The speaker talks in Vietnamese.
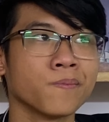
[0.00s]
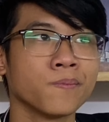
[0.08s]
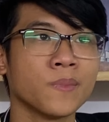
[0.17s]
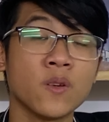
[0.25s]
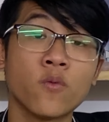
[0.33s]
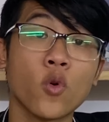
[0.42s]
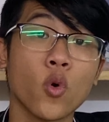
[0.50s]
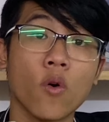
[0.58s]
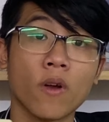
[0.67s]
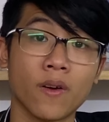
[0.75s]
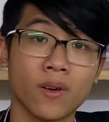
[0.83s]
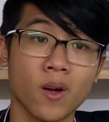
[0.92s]
bị phụ thuộc,
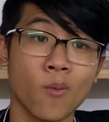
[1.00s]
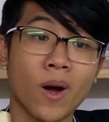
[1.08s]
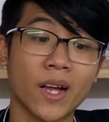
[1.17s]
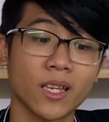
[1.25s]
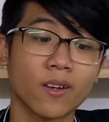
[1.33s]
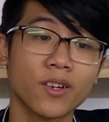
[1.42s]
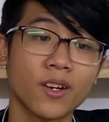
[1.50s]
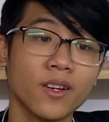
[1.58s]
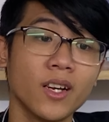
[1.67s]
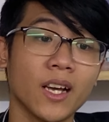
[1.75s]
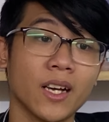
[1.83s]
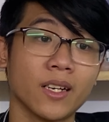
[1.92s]
là ông bà ta có nói
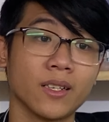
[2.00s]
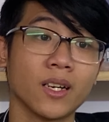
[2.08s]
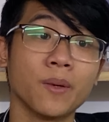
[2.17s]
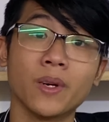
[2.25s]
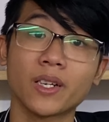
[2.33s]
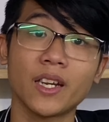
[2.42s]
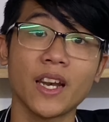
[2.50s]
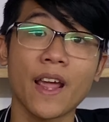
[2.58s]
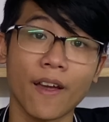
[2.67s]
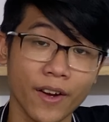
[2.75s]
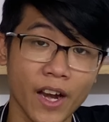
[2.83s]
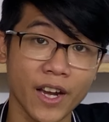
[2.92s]
là gần mực thì
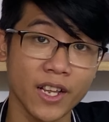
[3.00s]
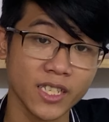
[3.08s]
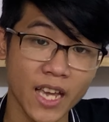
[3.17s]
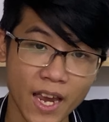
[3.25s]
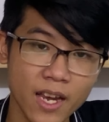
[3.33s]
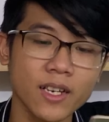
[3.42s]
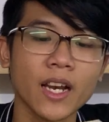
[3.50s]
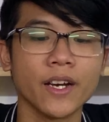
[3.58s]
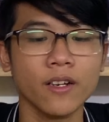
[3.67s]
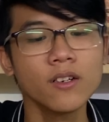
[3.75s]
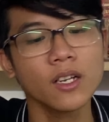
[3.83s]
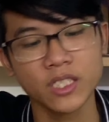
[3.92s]
đen, gần đèn thì sáng á, là
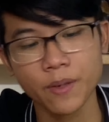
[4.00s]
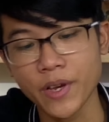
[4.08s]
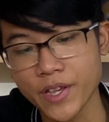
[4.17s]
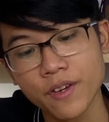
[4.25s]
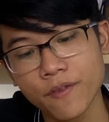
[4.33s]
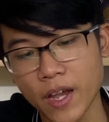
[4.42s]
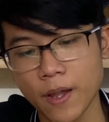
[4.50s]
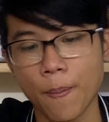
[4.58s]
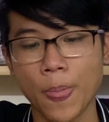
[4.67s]
nước nó sẽ bị như vậy.